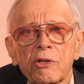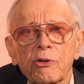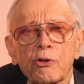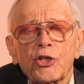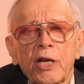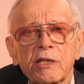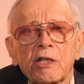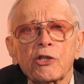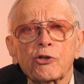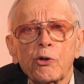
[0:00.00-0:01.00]
что
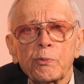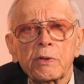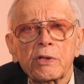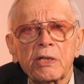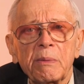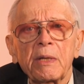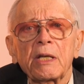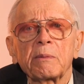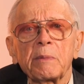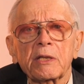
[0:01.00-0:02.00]
частная собственность
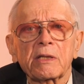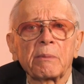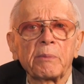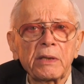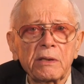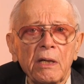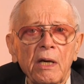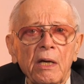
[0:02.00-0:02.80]
имеет место быть,